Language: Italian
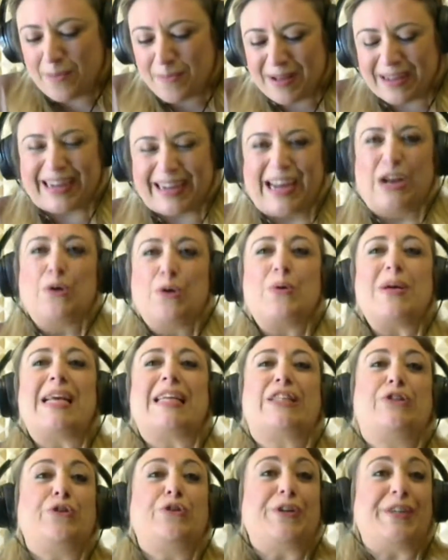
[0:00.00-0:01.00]
anche lui
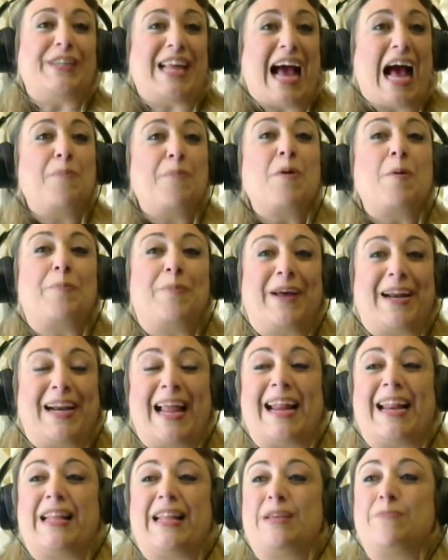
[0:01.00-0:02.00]
e torniamo a
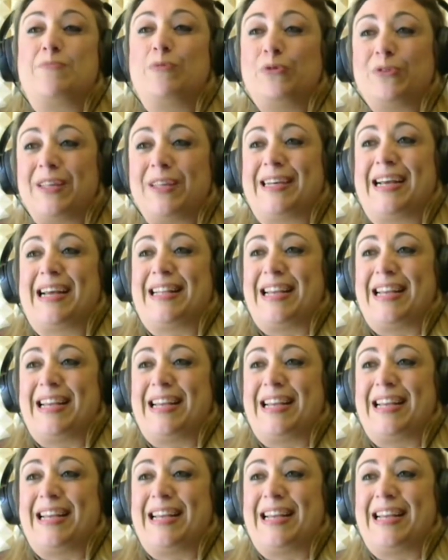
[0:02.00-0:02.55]
parlare di musica